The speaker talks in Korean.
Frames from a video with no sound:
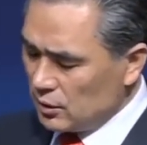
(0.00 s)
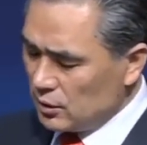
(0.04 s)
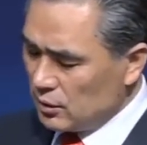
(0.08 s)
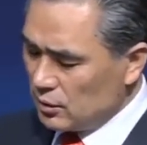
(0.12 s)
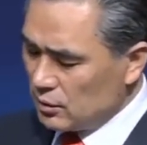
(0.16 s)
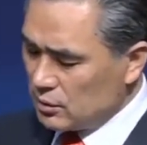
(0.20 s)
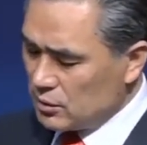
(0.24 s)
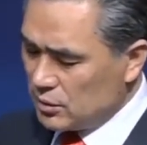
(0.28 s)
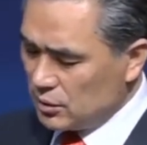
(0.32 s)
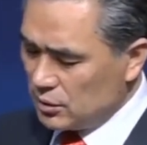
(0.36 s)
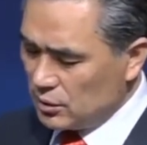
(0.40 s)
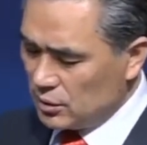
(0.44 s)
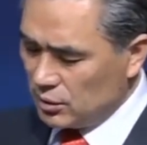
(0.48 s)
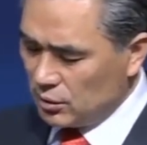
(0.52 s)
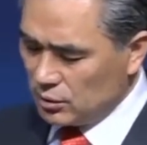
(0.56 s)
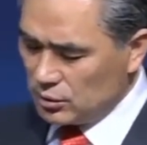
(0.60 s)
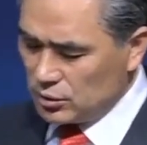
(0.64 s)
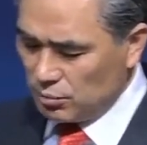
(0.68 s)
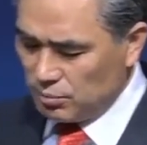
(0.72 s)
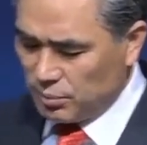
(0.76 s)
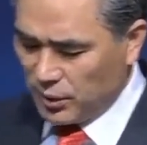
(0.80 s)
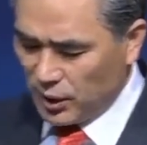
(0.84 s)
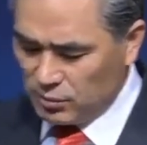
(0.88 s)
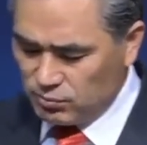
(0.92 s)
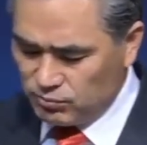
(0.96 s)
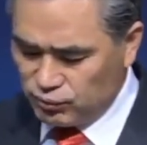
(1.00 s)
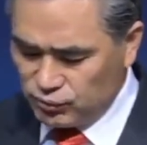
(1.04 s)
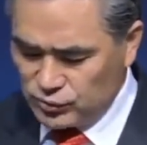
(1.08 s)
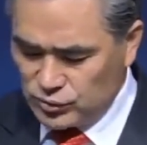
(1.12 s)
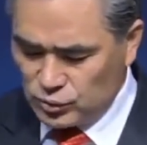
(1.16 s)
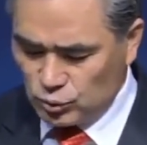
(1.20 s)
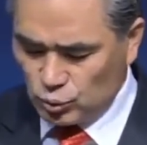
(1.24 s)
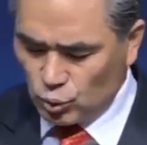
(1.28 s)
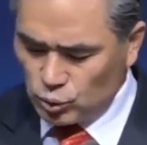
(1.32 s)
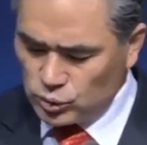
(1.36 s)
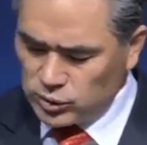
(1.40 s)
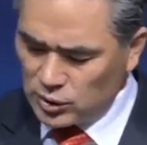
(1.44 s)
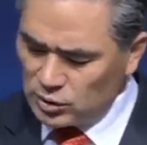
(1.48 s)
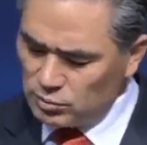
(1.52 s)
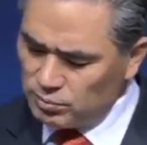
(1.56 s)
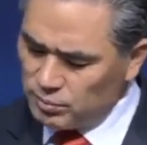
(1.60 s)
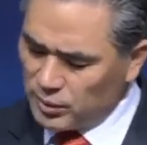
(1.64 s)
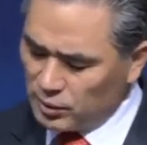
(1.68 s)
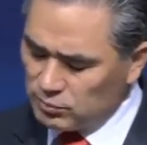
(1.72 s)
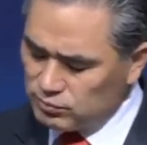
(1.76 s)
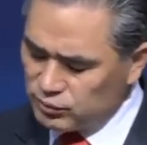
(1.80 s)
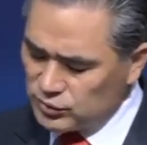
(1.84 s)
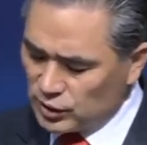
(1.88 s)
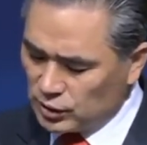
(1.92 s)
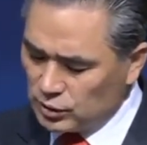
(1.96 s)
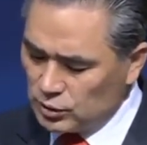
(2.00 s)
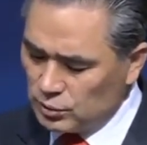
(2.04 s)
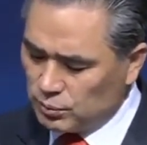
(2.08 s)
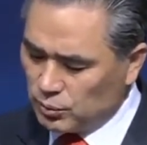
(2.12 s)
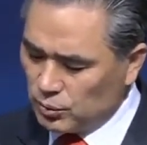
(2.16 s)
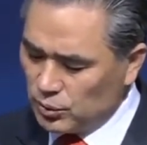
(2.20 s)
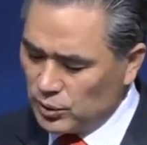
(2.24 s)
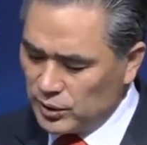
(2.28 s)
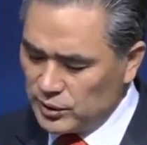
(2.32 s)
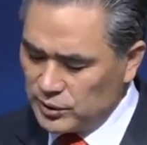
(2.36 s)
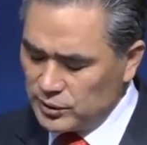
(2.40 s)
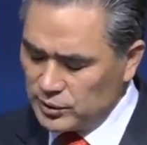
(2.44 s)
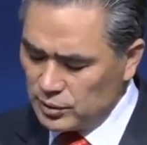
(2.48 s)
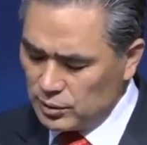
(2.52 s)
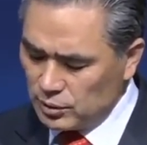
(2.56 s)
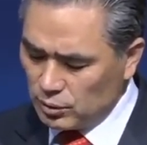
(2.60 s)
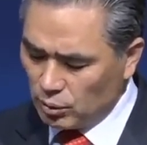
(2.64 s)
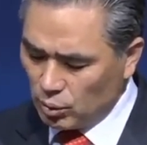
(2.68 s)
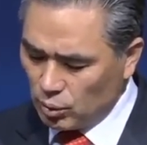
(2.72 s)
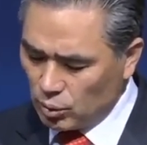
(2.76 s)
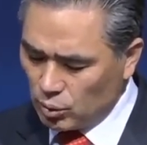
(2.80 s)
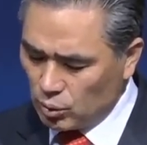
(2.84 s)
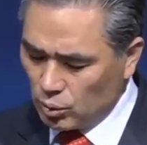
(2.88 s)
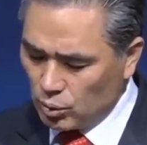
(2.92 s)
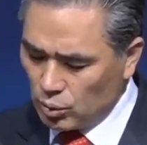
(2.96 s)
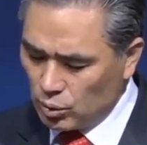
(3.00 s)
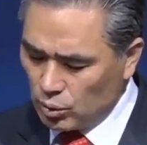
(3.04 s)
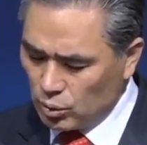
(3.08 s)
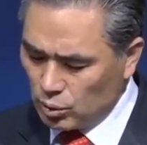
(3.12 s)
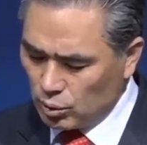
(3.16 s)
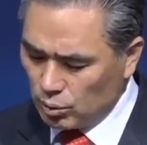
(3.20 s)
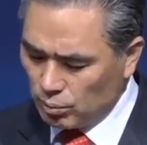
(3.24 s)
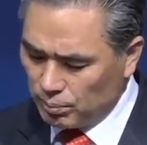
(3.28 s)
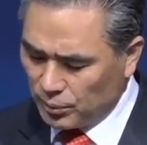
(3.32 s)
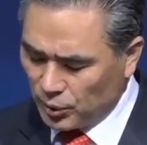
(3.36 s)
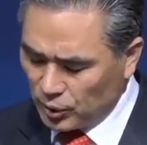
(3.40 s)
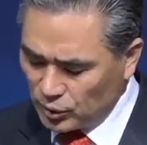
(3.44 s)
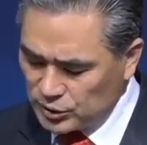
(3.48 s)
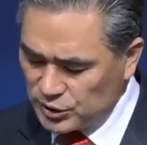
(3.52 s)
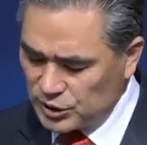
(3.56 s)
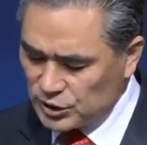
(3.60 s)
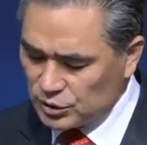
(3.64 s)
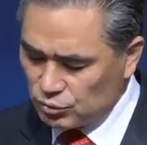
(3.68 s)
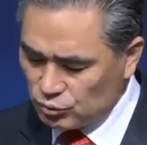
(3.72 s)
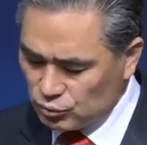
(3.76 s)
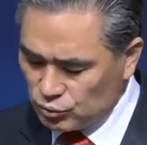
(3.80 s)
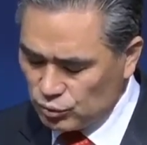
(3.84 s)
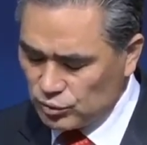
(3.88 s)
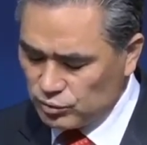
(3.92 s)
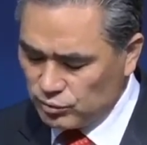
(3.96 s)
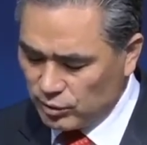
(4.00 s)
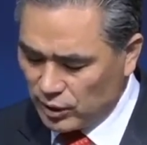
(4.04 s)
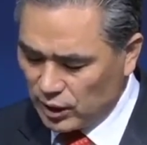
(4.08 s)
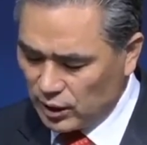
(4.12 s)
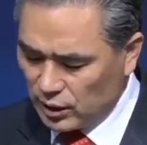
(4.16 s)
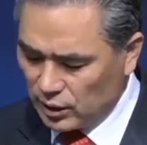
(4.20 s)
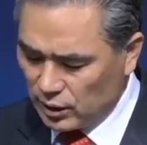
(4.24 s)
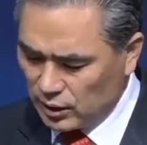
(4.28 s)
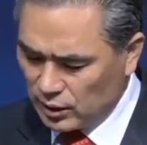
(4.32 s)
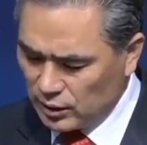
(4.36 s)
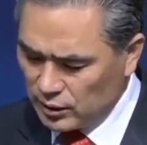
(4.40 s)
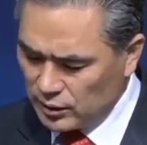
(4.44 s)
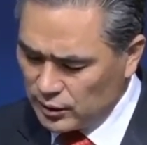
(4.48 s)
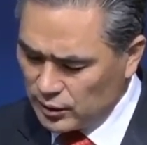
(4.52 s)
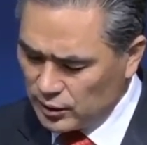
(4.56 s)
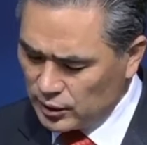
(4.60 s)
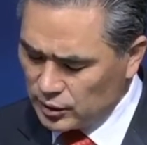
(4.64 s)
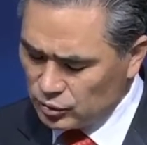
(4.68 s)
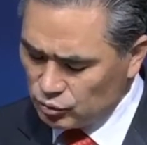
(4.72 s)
어, 그런 어떤 백부 또 다른 백부장을 볼 연인을 얻고 벗이 누굴까?